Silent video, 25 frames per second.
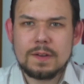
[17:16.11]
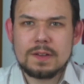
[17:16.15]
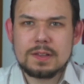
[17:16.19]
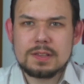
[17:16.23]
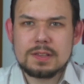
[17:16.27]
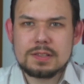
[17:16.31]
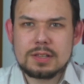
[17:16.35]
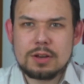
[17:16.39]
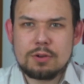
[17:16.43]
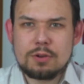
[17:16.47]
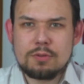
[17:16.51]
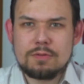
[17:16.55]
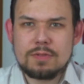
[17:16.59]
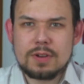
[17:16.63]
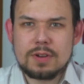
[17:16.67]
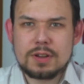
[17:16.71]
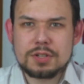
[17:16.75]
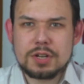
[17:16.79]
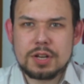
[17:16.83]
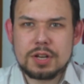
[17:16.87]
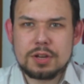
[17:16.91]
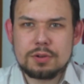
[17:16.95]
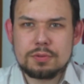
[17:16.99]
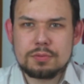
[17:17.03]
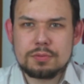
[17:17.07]

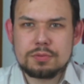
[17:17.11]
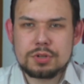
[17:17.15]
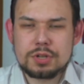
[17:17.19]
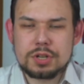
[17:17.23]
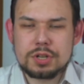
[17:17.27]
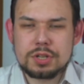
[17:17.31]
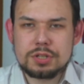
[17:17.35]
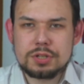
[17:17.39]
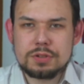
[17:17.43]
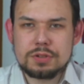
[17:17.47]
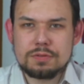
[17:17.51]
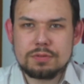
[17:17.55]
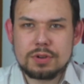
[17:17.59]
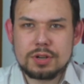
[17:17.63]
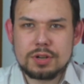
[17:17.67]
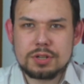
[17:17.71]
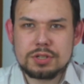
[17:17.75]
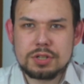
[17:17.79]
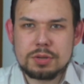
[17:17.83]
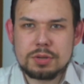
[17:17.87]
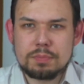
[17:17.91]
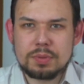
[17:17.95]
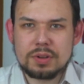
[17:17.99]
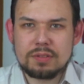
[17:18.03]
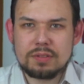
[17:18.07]
zauważają, że ci
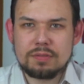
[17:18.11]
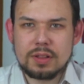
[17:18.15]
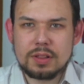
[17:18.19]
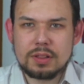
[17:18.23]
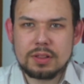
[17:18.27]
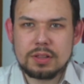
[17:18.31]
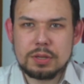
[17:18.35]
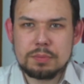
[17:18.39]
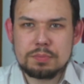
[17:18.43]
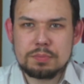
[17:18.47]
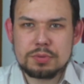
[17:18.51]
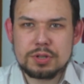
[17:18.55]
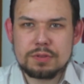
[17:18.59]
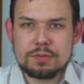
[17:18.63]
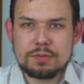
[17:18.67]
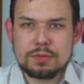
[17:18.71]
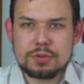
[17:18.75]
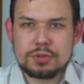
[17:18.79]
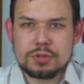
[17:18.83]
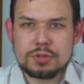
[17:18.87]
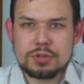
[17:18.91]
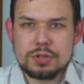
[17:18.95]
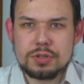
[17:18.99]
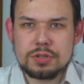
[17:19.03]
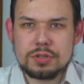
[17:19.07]
właśnie prywatni
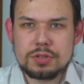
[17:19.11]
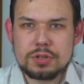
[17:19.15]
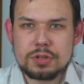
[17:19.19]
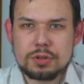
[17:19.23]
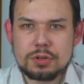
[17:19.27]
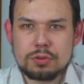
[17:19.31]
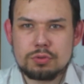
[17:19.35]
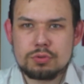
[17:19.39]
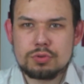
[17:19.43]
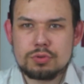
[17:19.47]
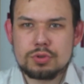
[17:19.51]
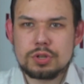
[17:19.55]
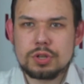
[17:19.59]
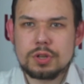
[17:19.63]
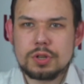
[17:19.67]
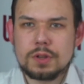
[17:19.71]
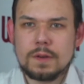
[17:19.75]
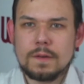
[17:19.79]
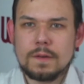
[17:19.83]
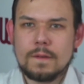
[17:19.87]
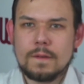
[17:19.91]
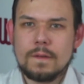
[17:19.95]
przewoźnicy, którzy,